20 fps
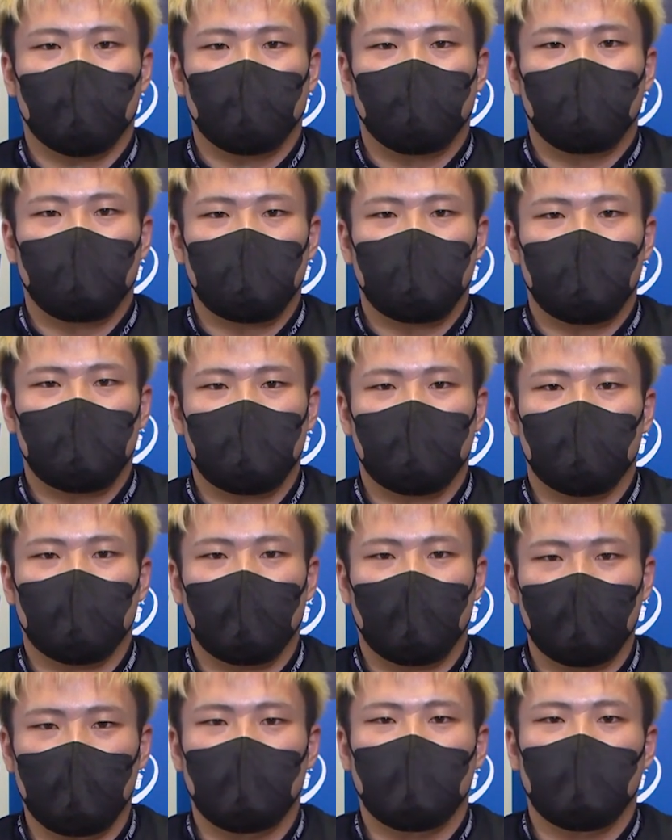マッサージとか
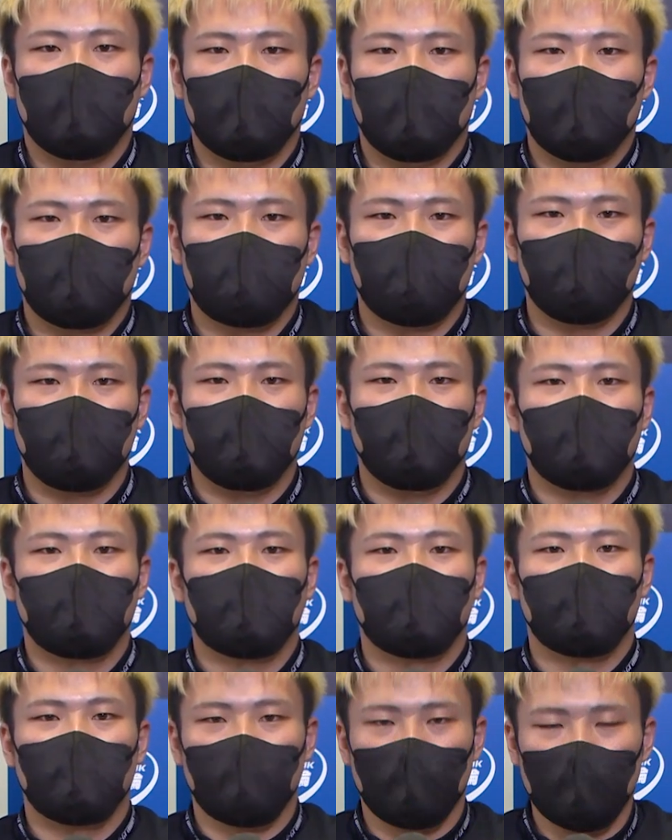で休み入れつ
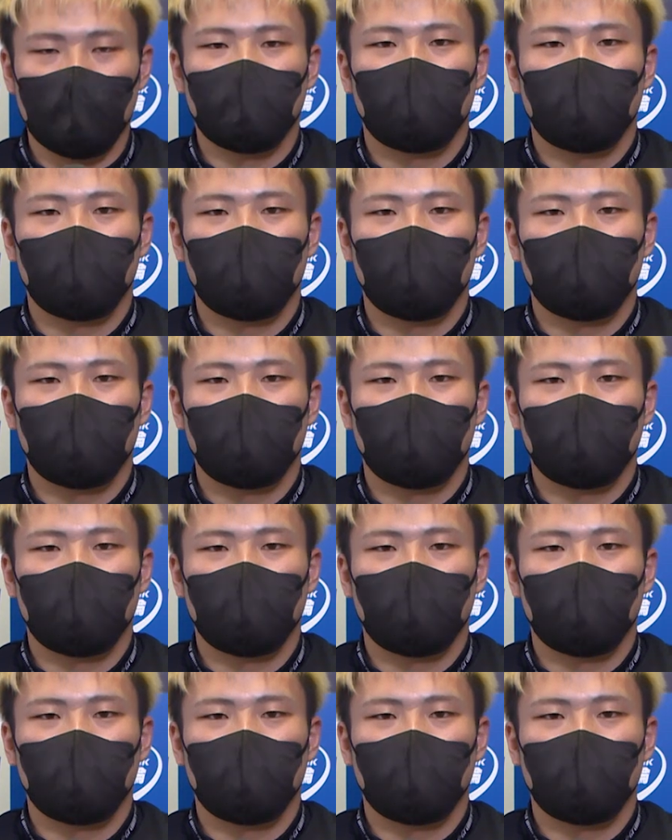つ